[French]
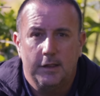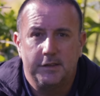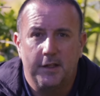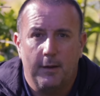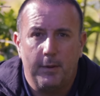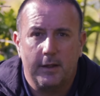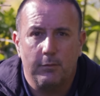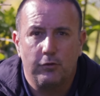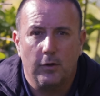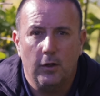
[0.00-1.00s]
si tu n'as pas
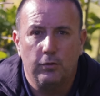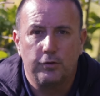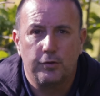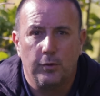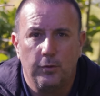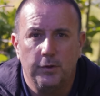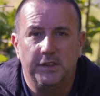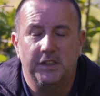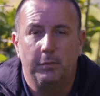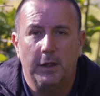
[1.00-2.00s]
capturé le son et
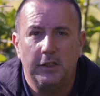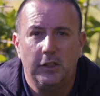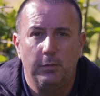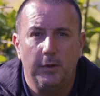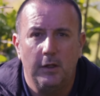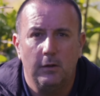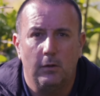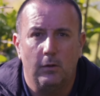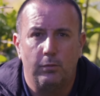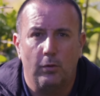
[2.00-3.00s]
si tu n'es pas équipé
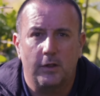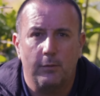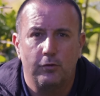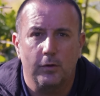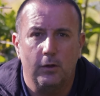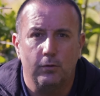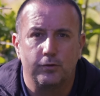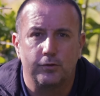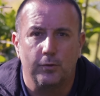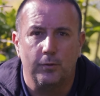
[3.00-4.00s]
pour capturer le
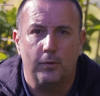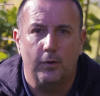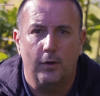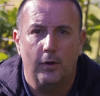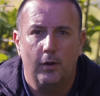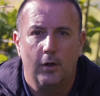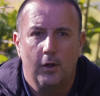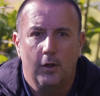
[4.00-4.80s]
son